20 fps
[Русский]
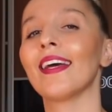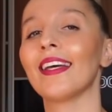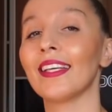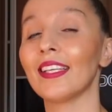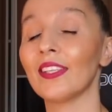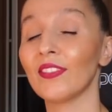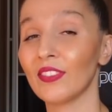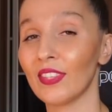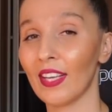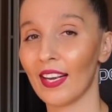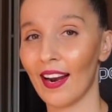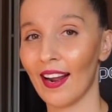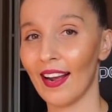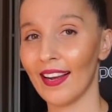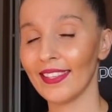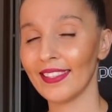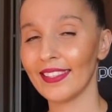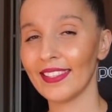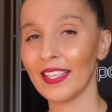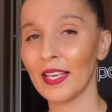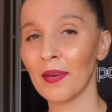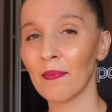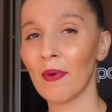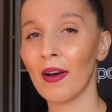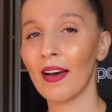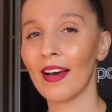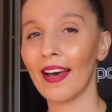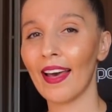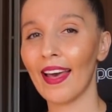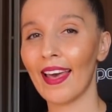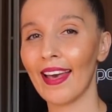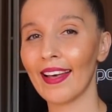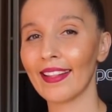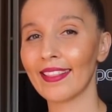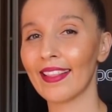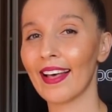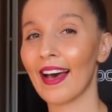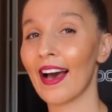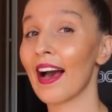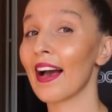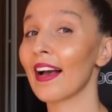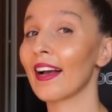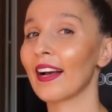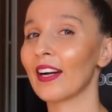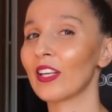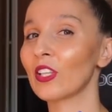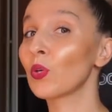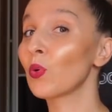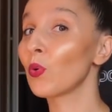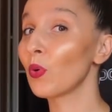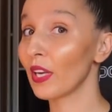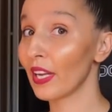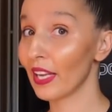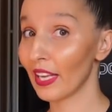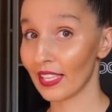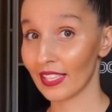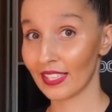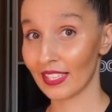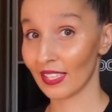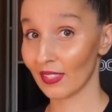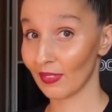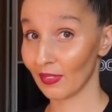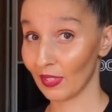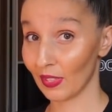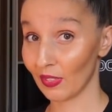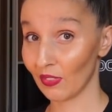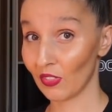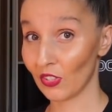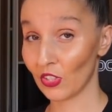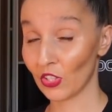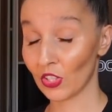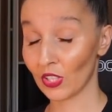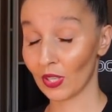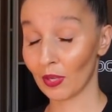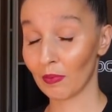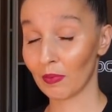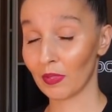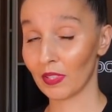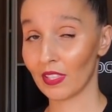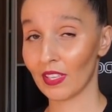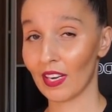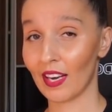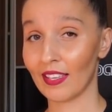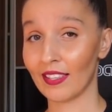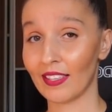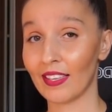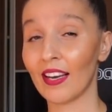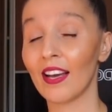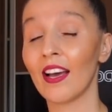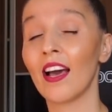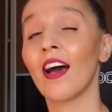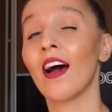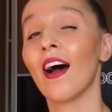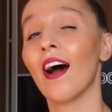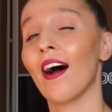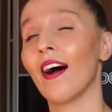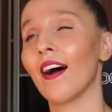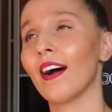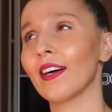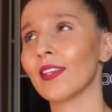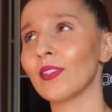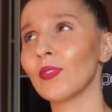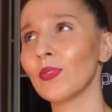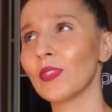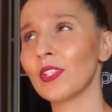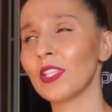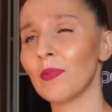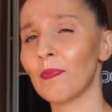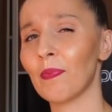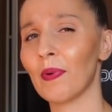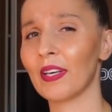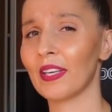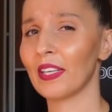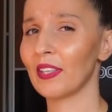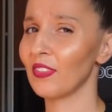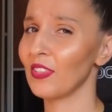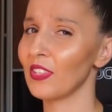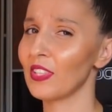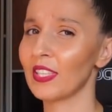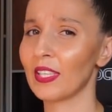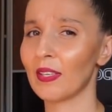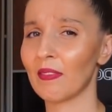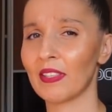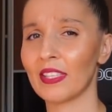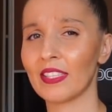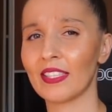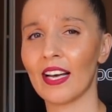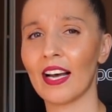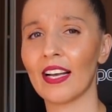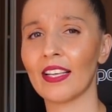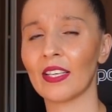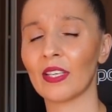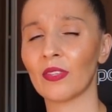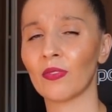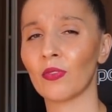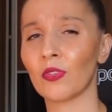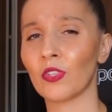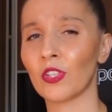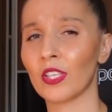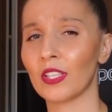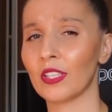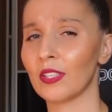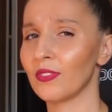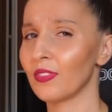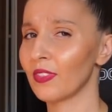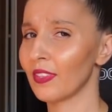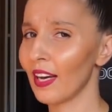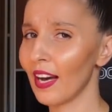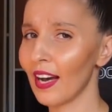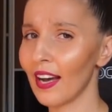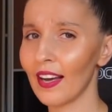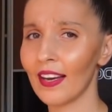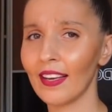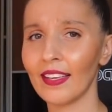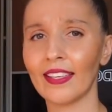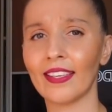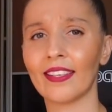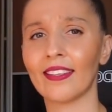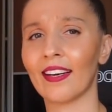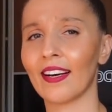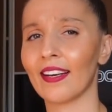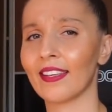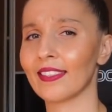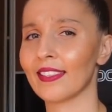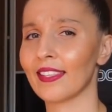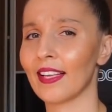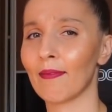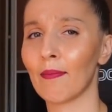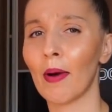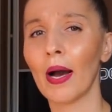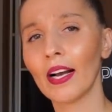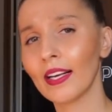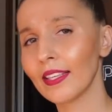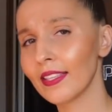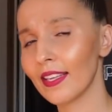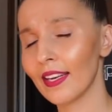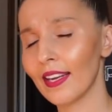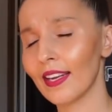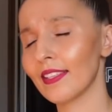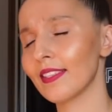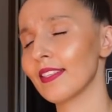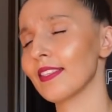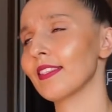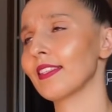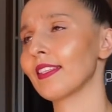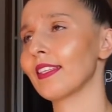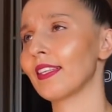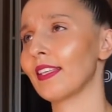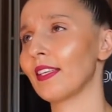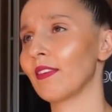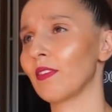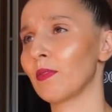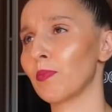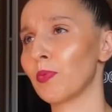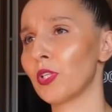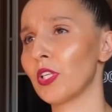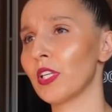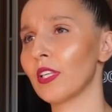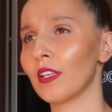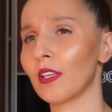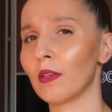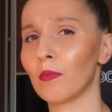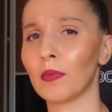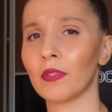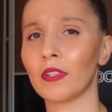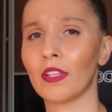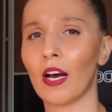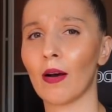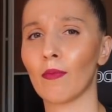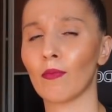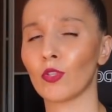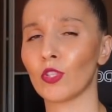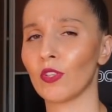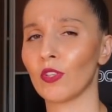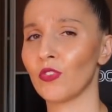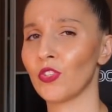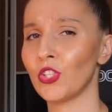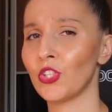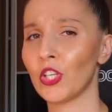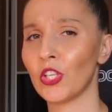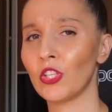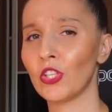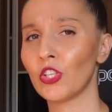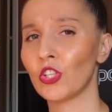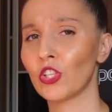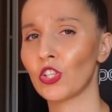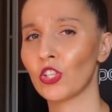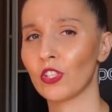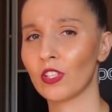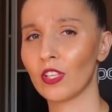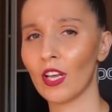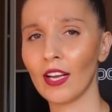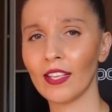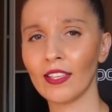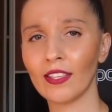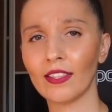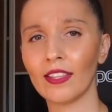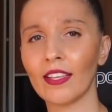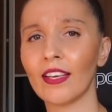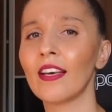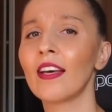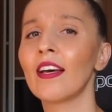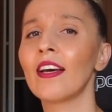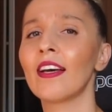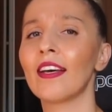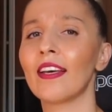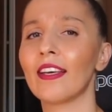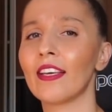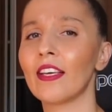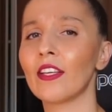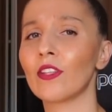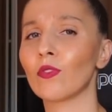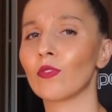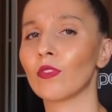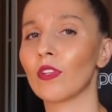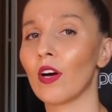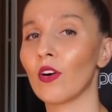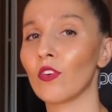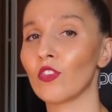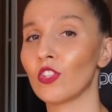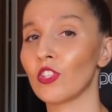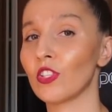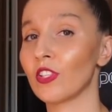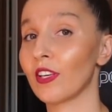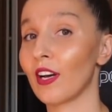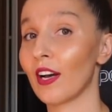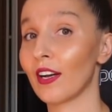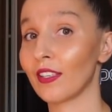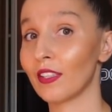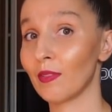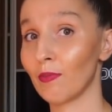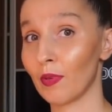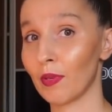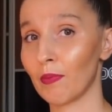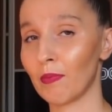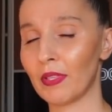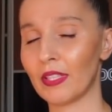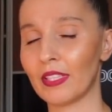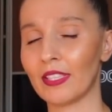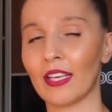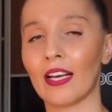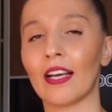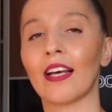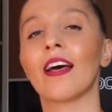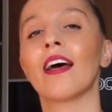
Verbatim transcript: И вторая тема – это конкуренция в графическом дизайне – а, ну, типа, графических дизайнеров уже дофига, и как собак нерезанных, и вообще, как бы, там уже все ниши заняты, и туда уже никак не пробиться.